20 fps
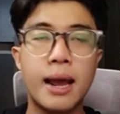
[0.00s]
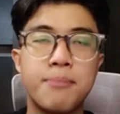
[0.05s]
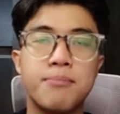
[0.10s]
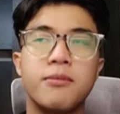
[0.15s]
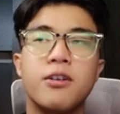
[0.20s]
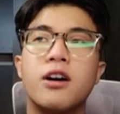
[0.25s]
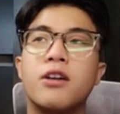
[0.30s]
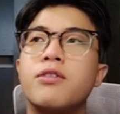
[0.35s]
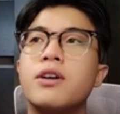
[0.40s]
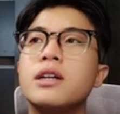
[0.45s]

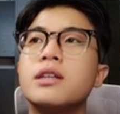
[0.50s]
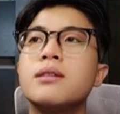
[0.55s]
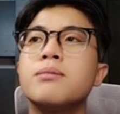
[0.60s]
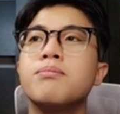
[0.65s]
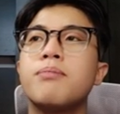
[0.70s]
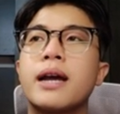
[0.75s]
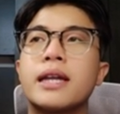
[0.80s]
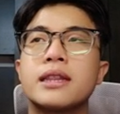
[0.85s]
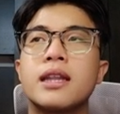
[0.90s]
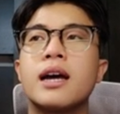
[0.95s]
AM uh, với
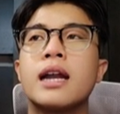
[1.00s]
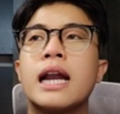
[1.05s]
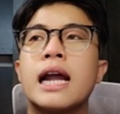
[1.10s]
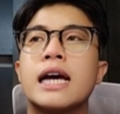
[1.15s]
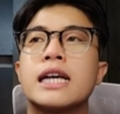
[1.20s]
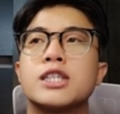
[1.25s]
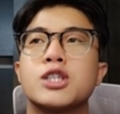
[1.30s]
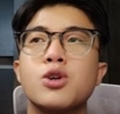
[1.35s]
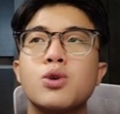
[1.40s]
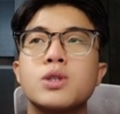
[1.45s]
mang tên là
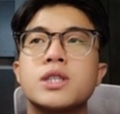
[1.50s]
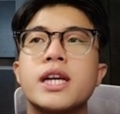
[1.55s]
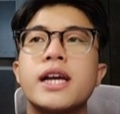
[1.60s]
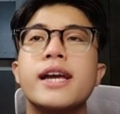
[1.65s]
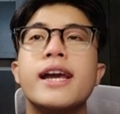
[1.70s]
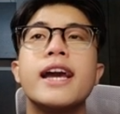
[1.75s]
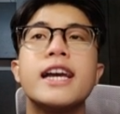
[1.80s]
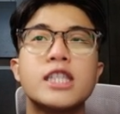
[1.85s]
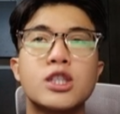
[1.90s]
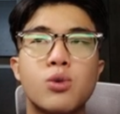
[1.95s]

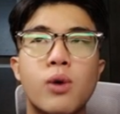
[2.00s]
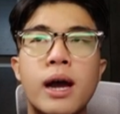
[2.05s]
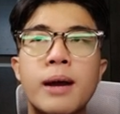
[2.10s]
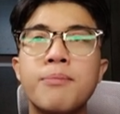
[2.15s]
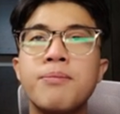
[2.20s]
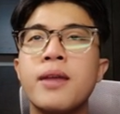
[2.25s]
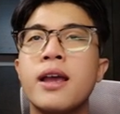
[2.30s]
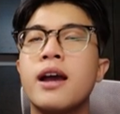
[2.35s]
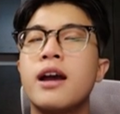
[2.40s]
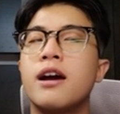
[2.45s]
SushiXswap
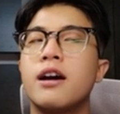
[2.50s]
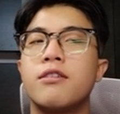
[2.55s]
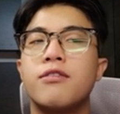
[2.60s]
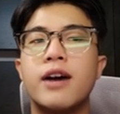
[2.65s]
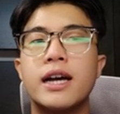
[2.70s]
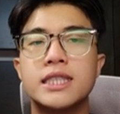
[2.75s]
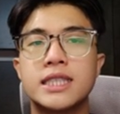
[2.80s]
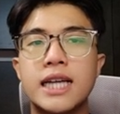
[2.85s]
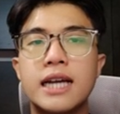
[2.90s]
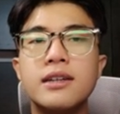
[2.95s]

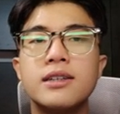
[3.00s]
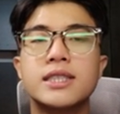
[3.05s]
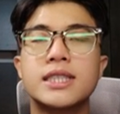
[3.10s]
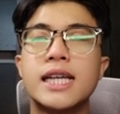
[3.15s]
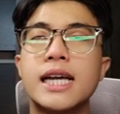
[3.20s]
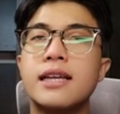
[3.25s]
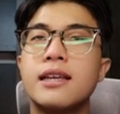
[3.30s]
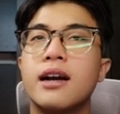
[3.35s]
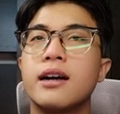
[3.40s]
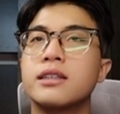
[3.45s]
và sẽ được
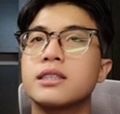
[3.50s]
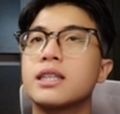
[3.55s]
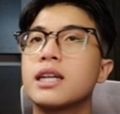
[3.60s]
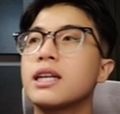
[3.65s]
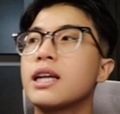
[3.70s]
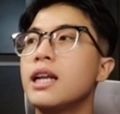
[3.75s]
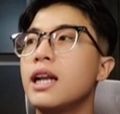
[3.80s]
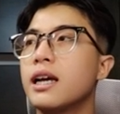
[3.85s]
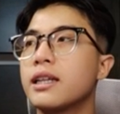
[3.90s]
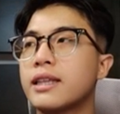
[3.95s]
xây dựng trên
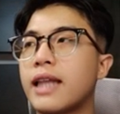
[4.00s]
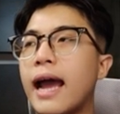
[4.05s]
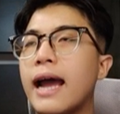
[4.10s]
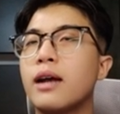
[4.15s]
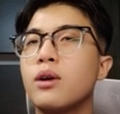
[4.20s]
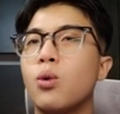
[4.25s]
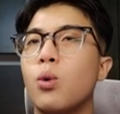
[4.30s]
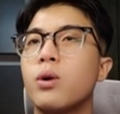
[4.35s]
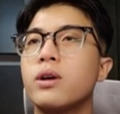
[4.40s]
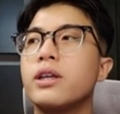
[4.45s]
cái nền tảng
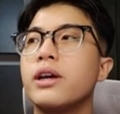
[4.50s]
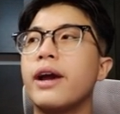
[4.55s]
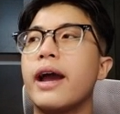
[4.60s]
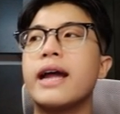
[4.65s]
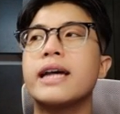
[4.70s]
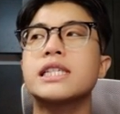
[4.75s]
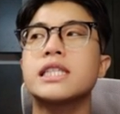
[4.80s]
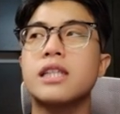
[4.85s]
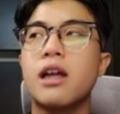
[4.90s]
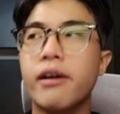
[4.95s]
của dự
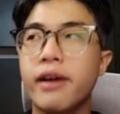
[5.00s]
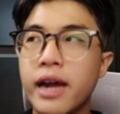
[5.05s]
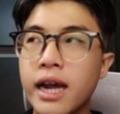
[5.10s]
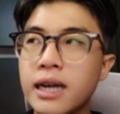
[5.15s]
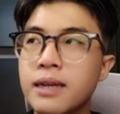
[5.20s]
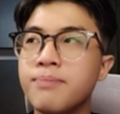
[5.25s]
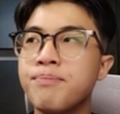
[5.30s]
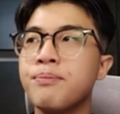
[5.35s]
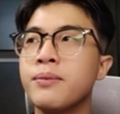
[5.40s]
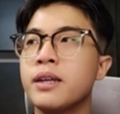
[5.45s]
án Stargate.
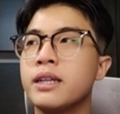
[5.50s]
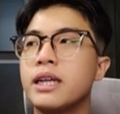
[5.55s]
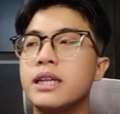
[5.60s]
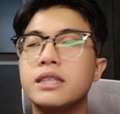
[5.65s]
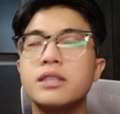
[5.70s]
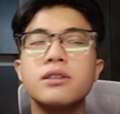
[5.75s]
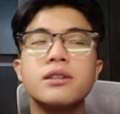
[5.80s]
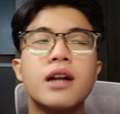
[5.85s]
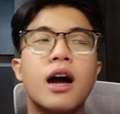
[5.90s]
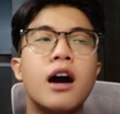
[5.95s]
Thì
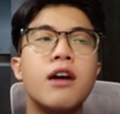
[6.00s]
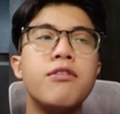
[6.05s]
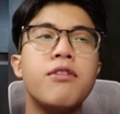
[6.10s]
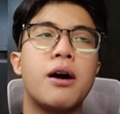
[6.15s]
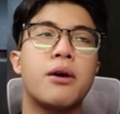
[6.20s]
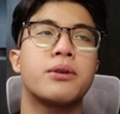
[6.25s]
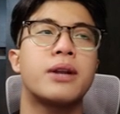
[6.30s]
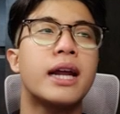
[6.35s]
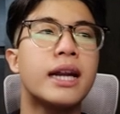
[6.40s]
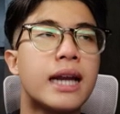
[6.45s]
trước đó
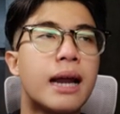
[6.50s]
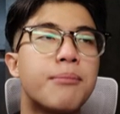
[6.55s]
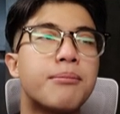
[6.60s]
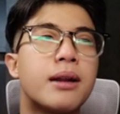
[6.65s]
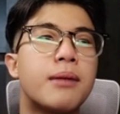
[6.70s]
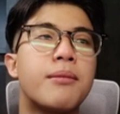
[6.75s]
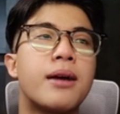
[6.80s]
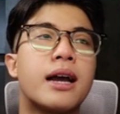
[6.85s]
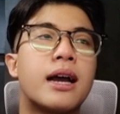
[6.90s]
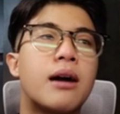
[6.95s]
vào tháng 5
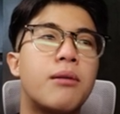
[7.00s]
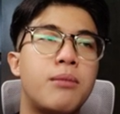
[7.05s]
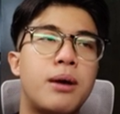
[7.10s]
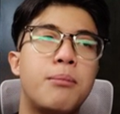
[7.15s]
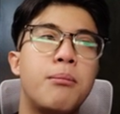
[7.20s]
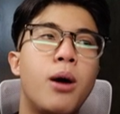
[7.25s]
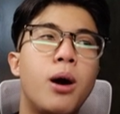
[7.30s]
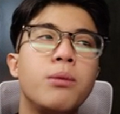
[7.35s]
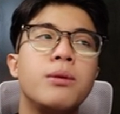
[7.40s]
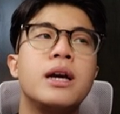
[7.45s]
năm
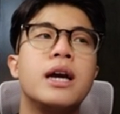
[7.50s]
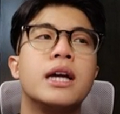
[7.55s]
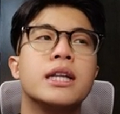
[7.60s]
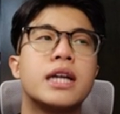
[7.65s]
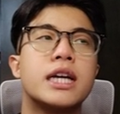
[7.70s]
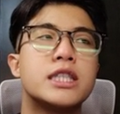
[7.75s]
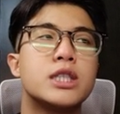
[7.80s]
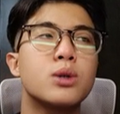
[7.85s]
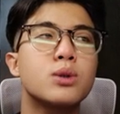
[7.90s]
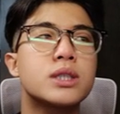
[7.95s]
2021
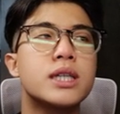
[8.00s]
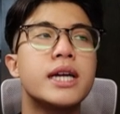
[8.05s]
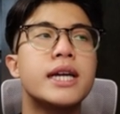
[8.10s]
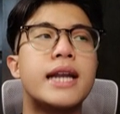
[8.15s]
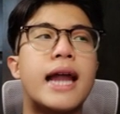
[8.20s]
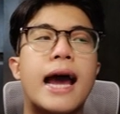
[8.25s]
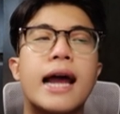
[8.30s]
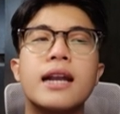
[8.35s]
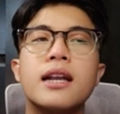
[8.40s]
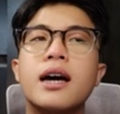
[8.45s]
thì Sushi
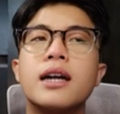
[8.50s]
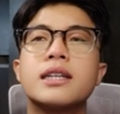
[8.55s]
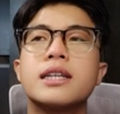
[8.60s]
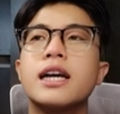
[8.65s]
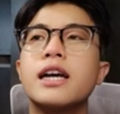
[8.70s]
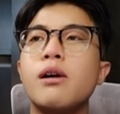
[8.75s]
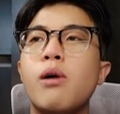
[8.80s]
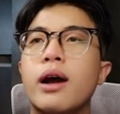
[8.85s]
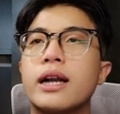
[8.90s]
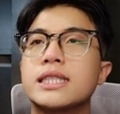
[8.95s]
đã lên
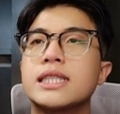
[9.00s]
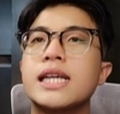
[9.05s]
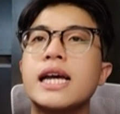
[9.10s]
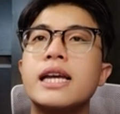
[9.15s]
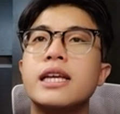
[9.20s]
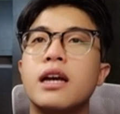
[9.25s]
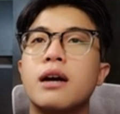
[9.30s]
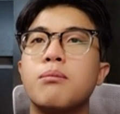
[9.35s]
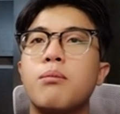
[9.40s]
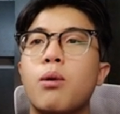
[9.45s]
kế hoạch xây
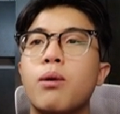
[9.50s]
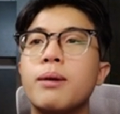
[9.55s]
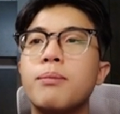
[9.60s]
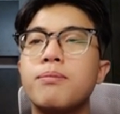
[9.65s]
dựng một cái